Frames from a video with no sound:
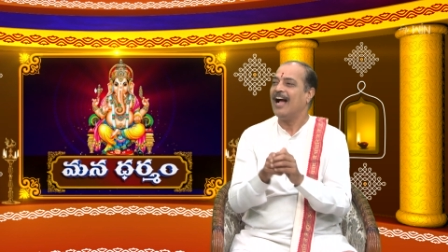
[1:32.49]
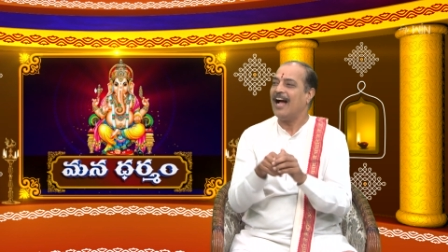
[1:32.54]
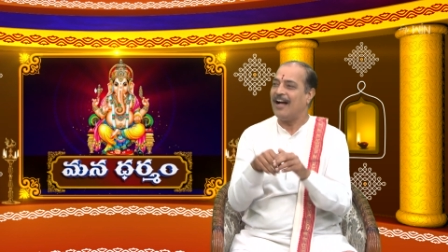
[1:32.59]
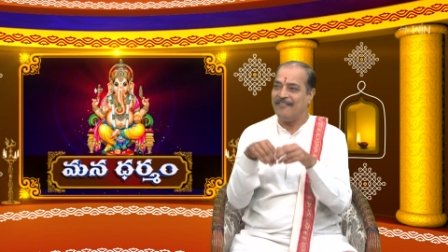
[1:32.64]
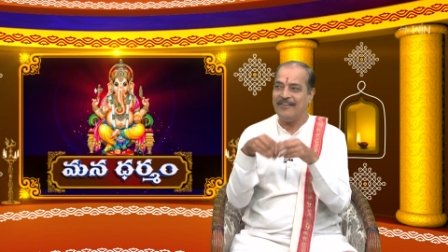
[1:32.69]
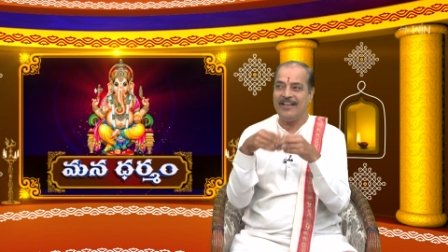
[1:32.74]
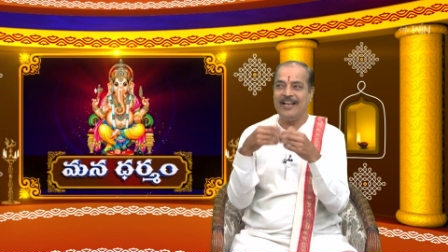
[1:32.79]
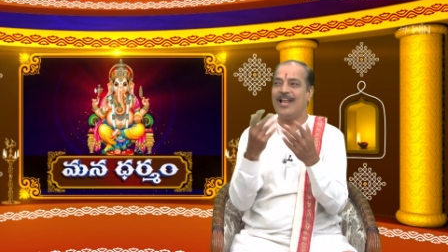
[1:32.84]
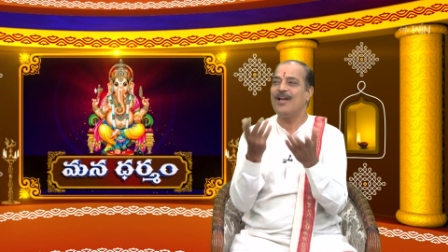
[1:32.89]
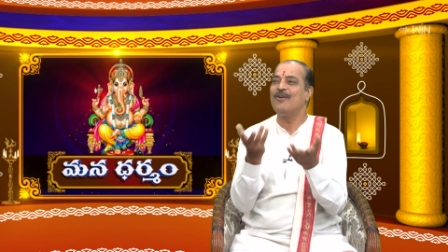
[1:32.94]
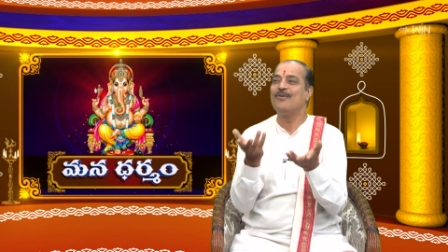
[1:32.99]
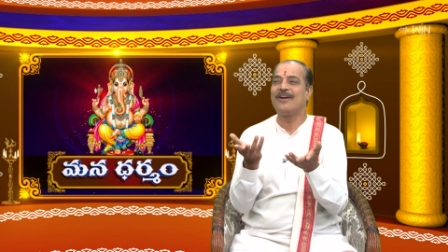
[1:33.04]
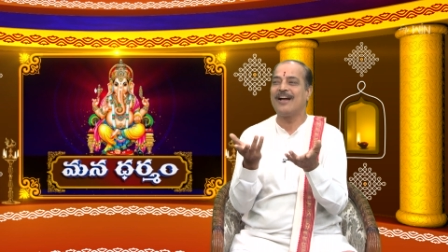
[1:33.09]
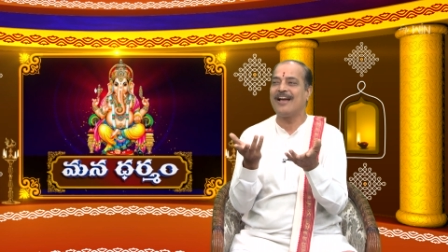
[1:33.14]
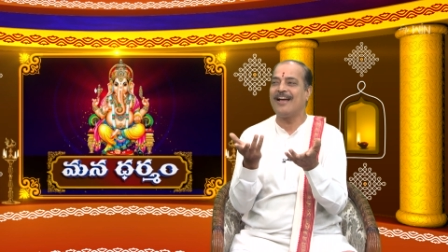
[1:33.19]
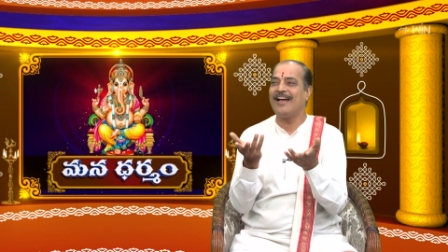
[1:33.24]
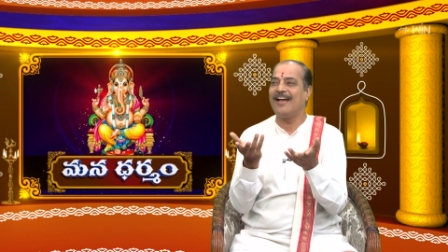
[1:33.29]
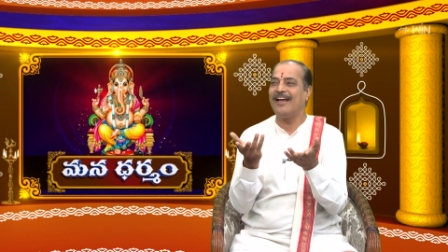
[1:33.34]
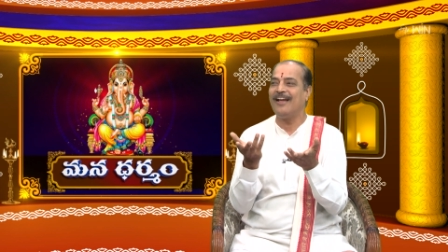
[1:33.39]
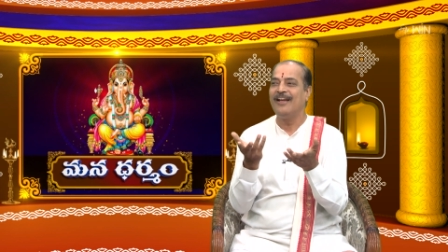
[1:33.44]
అవి
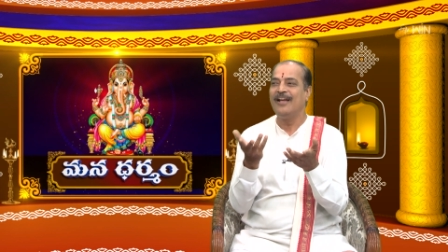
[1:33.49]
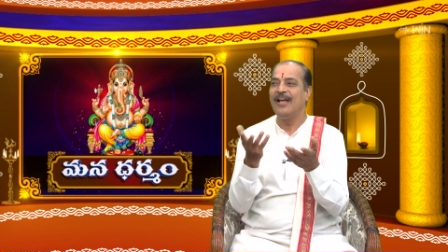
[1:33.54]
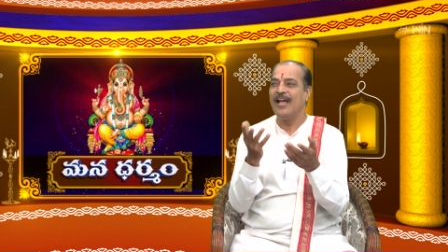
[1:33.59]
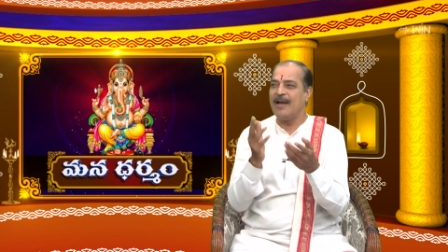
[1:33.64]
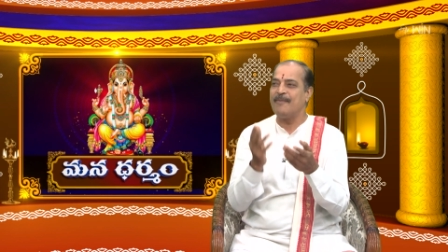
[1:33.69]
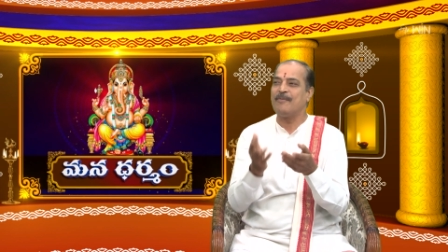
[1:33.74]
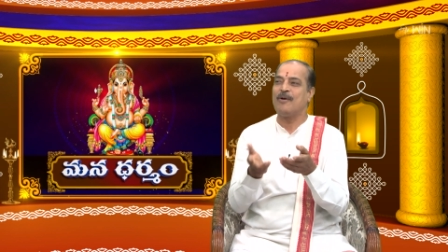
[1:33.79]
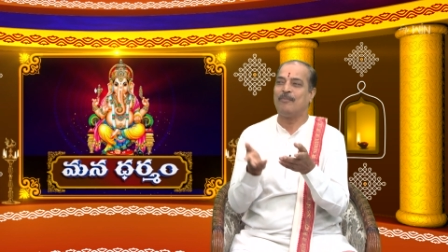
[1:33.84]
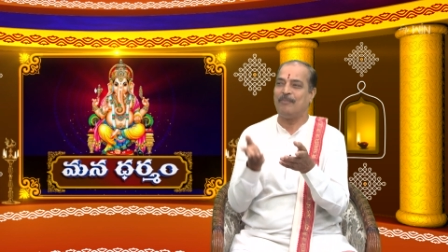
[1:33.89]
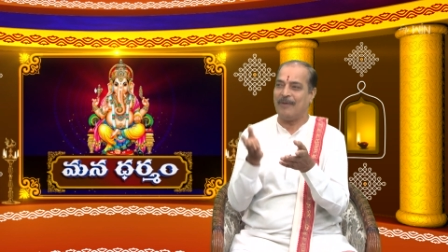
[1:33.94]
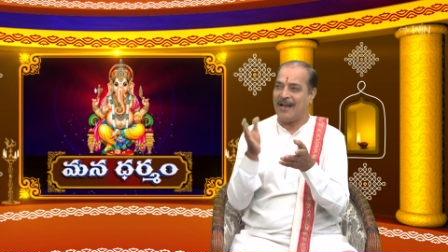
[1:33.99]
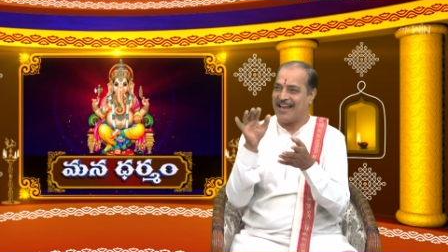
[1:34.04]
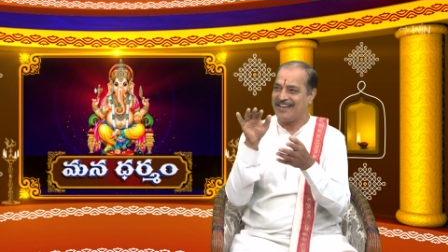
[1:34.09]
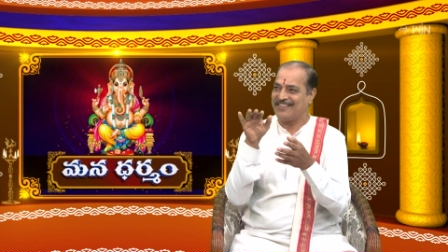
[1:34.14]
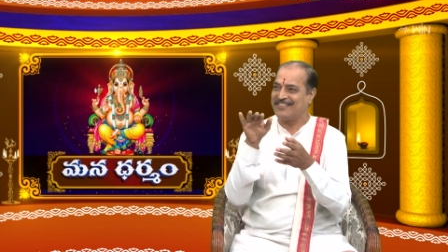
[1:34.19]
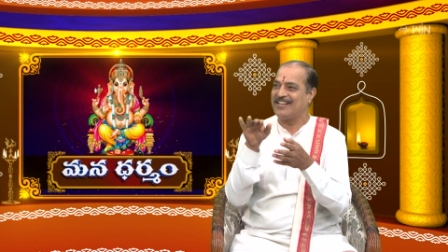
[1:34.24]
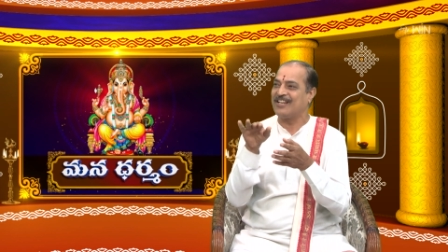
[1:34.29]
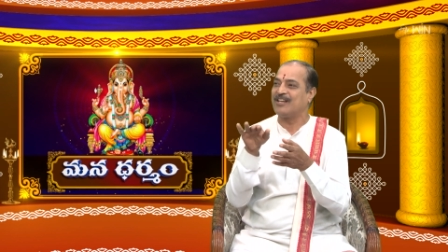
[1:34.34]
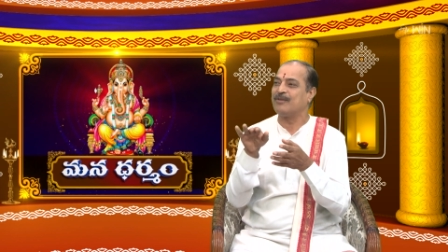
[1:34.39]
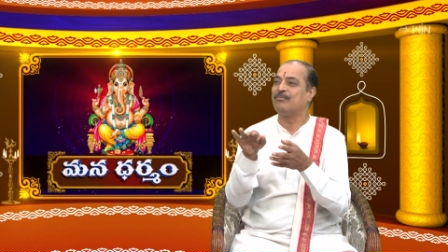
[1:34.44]
లేవుగా ఇప్పుడు
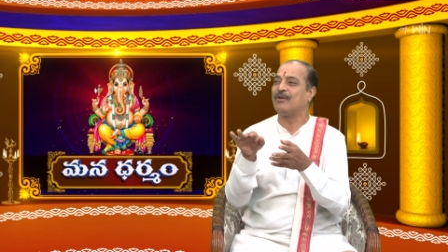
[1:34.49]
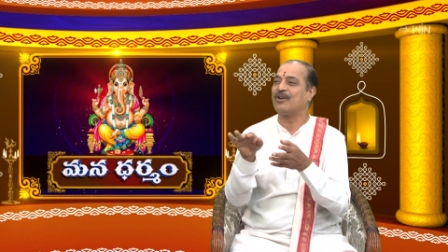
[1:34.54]
ప్లాస్టిక్